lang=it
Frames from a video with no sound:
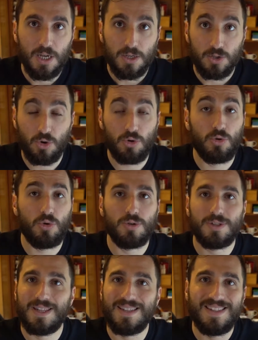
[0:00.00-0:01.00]
sono
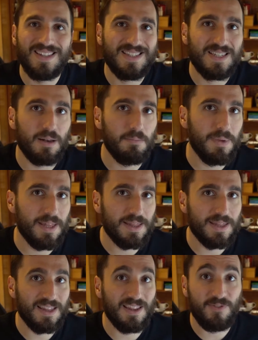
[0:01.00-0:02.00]

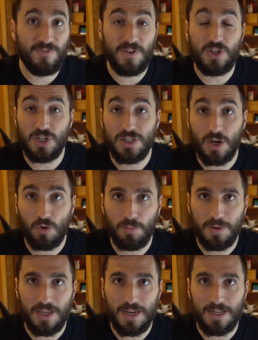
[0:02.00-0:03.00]
tendenzialmente difficili da
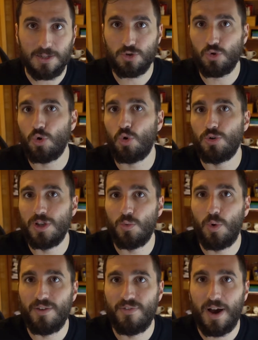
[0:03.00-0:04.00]
coprire solo con il
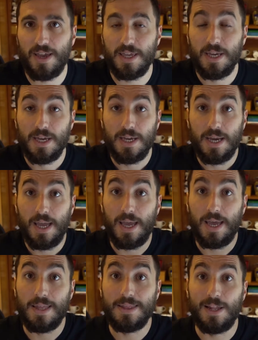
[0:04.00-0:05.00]
wifi
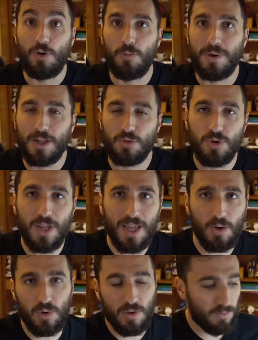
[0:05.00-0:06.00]
eh, dell'operatore
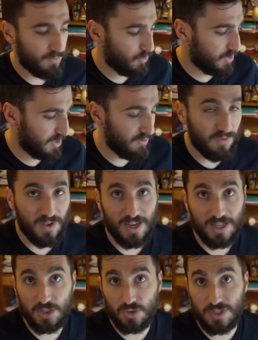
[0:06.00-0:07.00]
e qui quindi vi
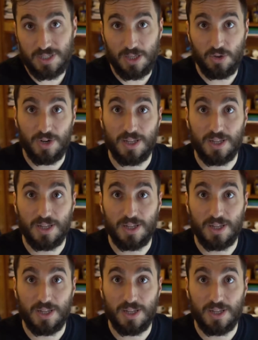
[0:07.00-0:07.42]
viene in sostegno